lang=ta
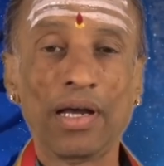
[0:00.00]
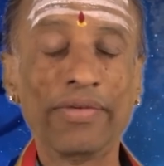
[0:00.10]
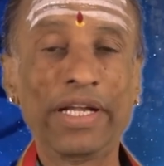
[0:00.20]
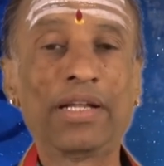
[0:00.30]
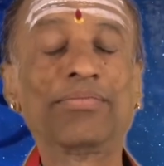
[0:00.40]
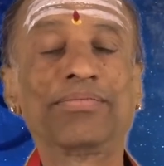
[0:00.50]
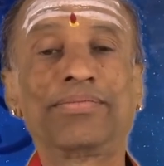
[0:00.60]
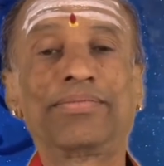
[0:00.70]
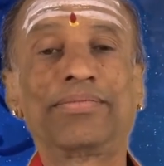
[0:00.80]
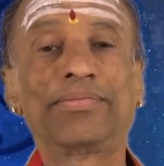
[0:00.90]
அவிட்டம்
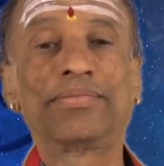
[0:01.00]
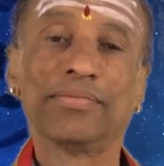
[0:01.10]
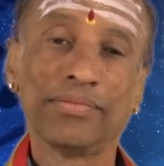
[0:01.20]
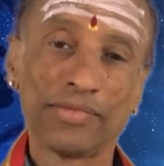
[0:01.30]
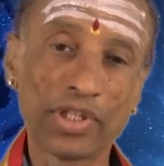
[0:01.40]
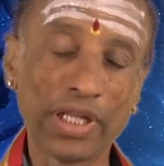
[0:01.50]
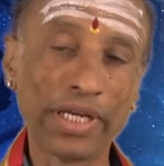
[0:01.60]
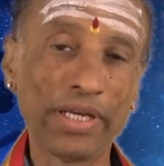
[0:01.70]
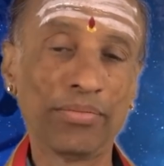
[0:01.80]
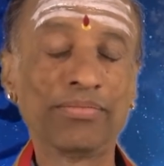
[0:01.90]

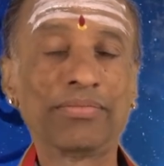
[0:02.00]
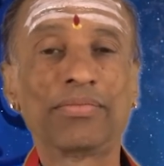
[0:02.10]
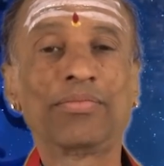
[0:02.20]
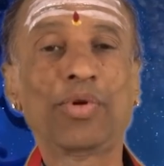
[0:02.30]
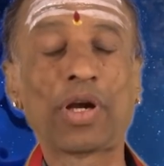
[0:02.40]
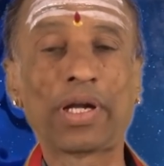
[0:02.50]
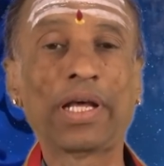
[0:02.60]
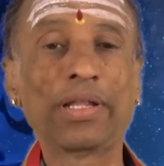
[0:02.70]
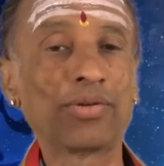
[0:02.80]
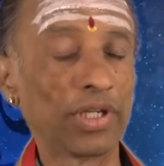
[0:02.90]
சதயம்
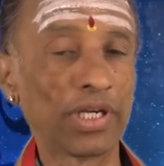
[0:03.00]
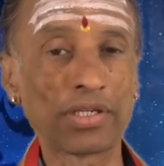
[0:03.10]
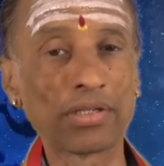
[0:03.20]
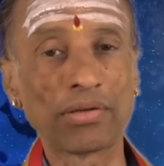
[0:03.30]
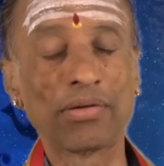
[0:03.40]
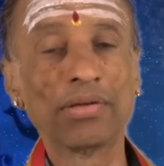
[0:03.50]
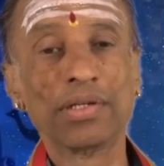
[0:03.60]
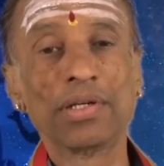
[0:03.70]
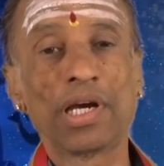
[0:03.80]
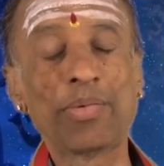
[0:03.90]
புரட்டாதி கொஞ்சம் நட்சத்திரம்
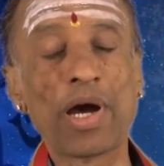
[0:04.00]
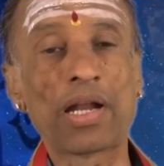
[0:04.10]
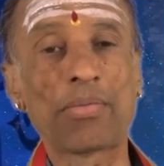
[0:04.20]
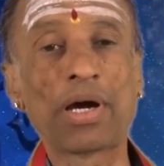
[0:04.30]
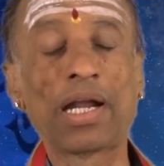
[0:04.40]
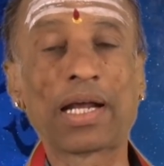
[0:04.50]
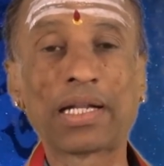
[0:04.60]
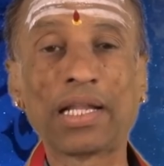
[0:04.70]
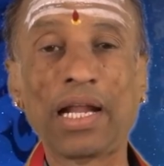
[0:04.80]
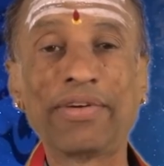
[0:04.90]
அப்போ ஆரம்ப
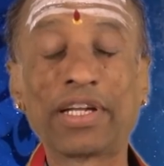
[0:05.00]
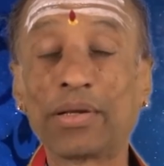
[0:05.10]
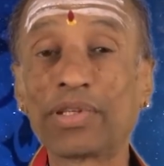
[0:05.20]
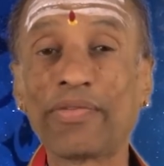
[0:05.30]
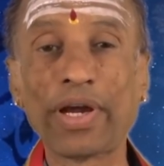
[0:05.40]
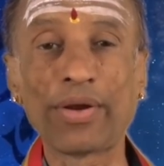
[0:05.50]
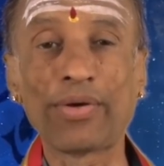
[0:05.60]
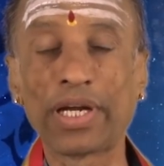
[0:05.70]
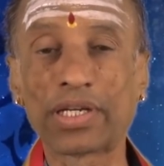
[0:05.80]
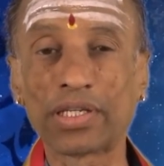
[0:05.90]
காலகட்டத்தில் அவிட்டம்
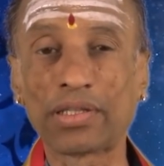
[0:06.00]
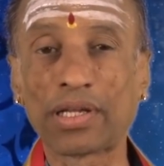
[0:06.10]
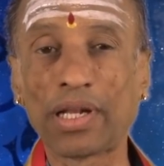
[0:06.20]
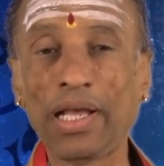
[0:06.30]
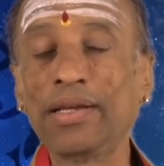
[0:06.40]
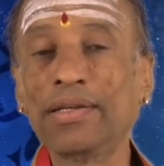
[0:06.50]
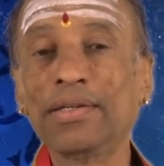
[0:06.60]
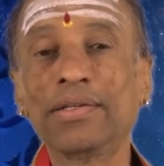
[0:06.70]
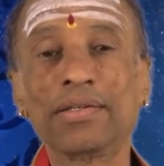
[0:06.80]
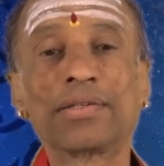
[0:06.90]
செவ்வாயினுடைய நட்சத்திரத்தில்
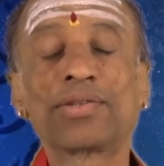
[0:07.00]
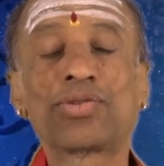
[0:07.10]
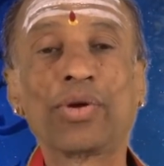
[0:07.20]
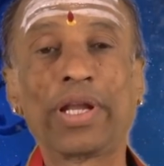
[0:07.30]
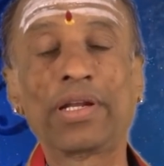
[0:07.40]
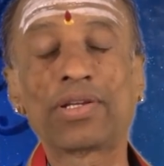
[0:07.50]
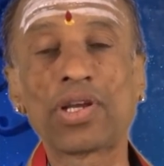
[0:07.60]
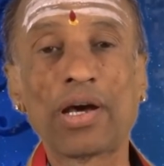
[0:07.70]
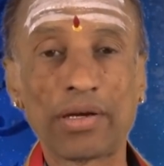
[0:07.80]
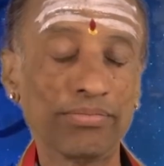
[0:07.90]
சூரியன்
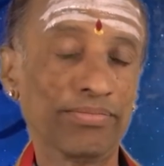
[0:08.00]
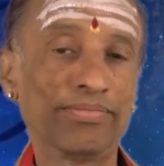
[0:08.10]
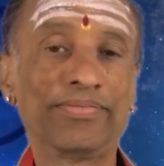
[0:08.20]
சாரம்